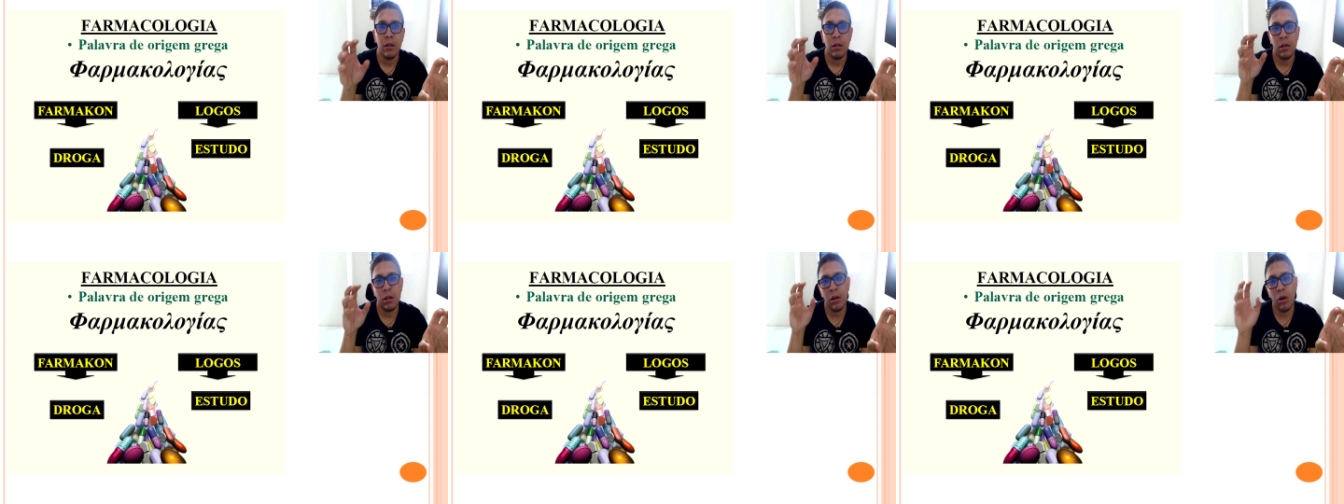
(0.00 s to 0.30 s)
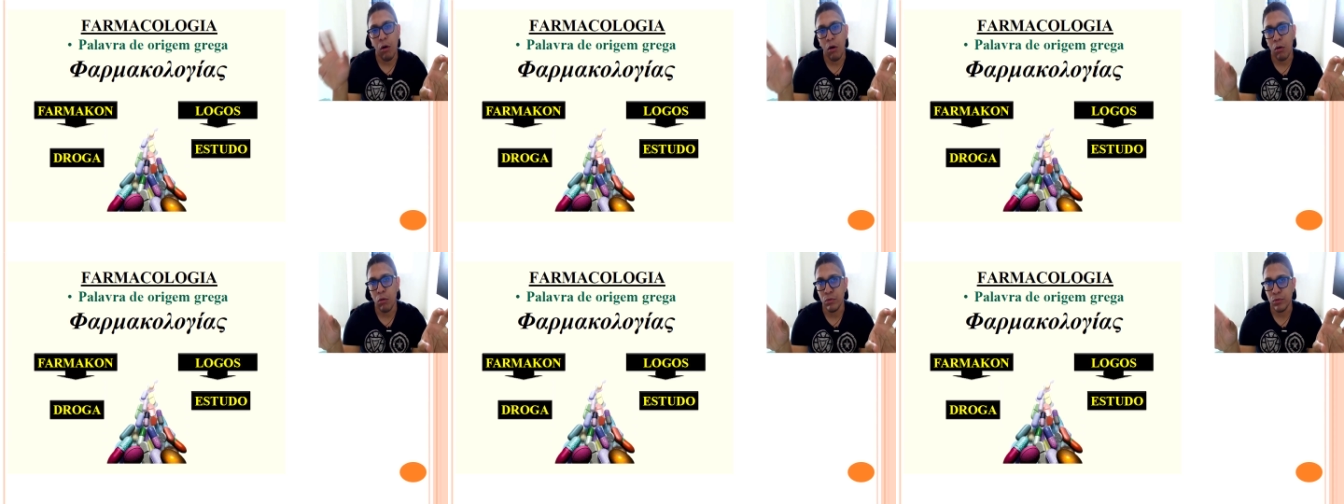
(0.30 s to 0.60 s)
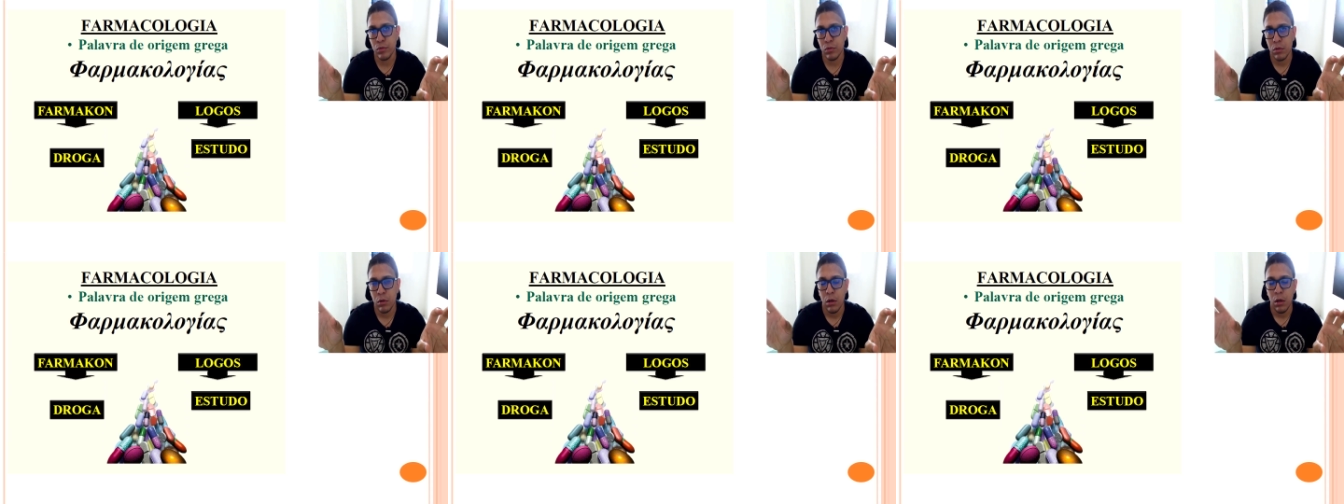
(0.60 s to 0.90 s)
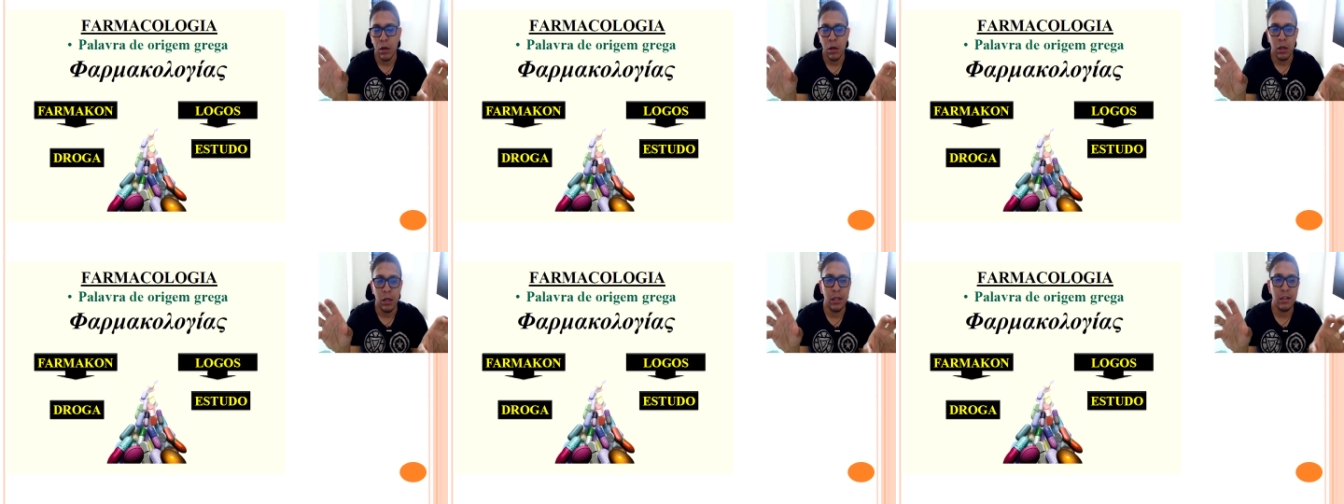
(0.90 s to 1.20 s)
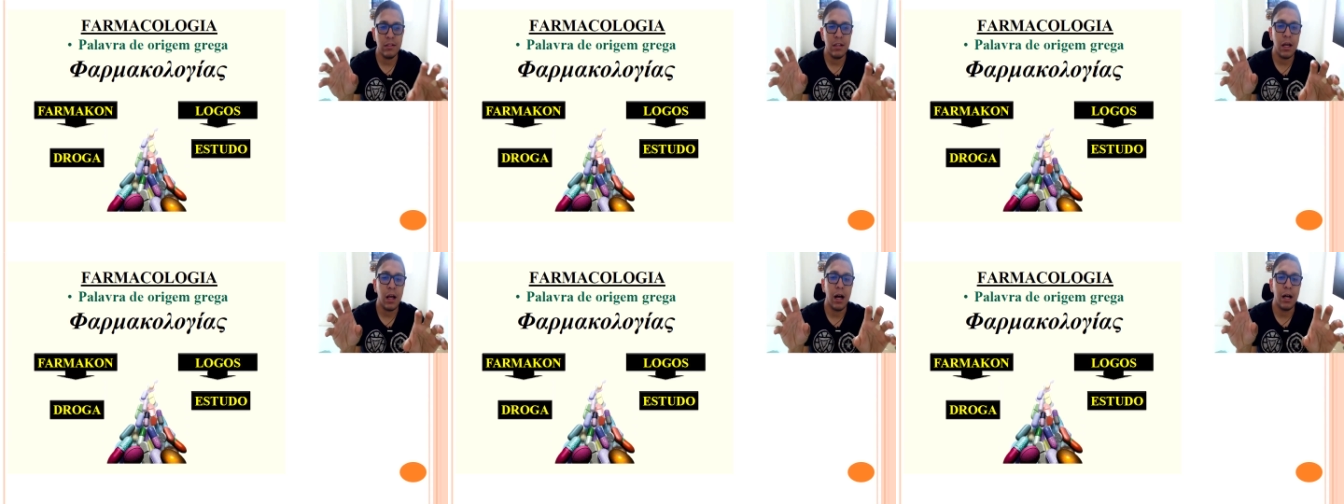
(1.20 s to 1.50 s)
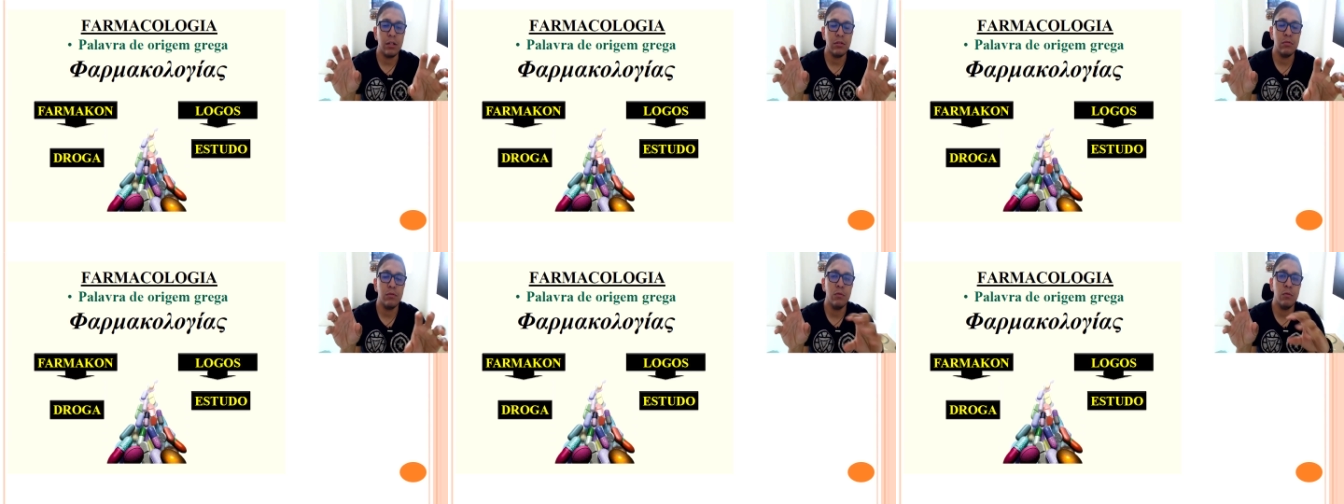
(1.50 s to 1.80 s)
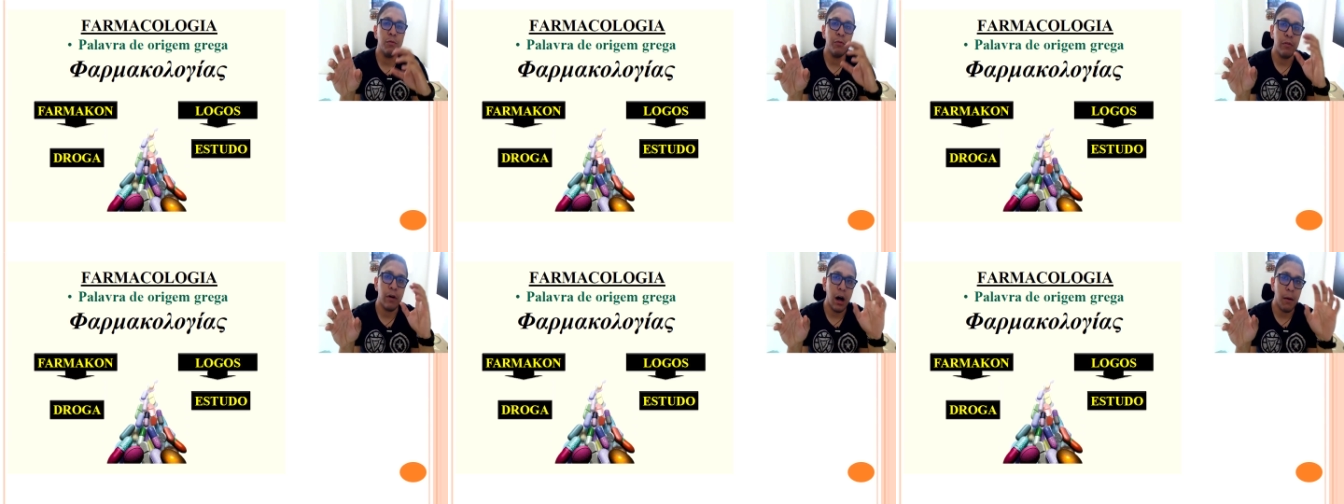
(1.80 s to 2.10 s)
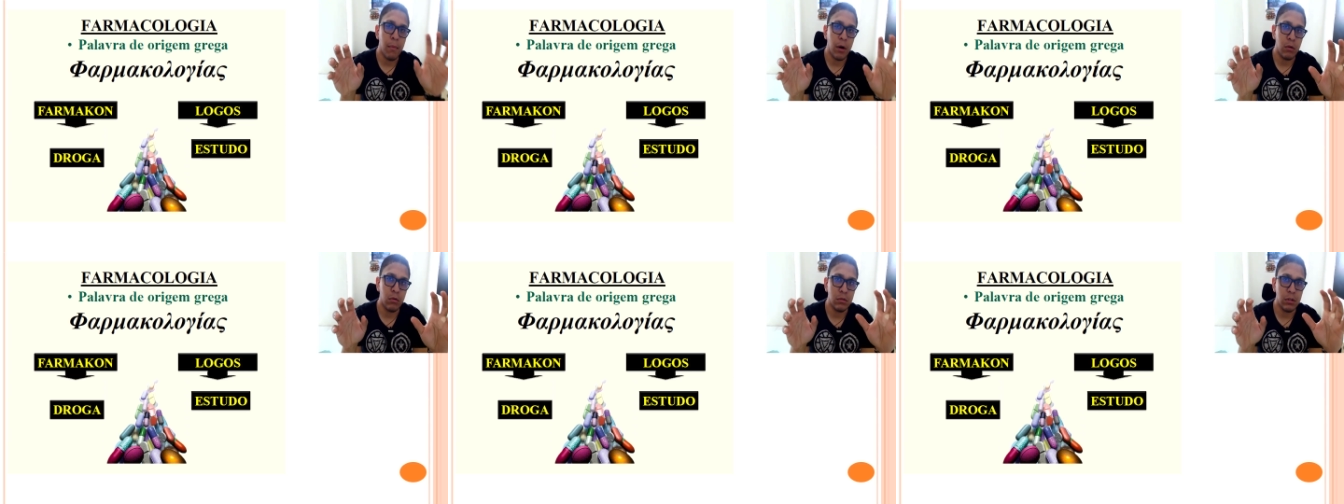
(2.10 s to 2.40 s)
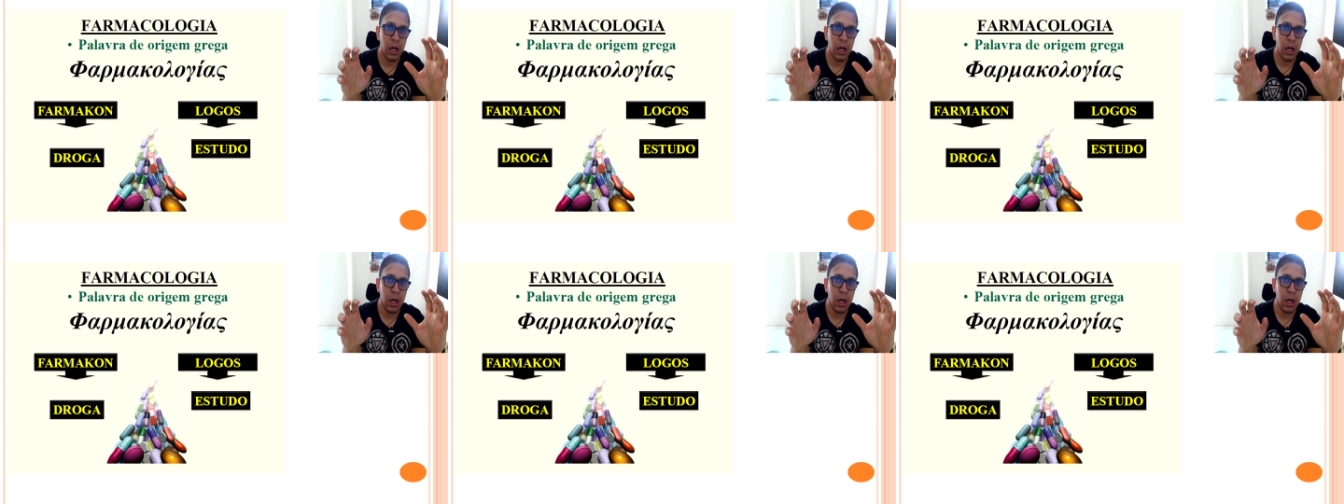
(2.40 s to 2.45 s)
e logos. Nesse caso, o fármaco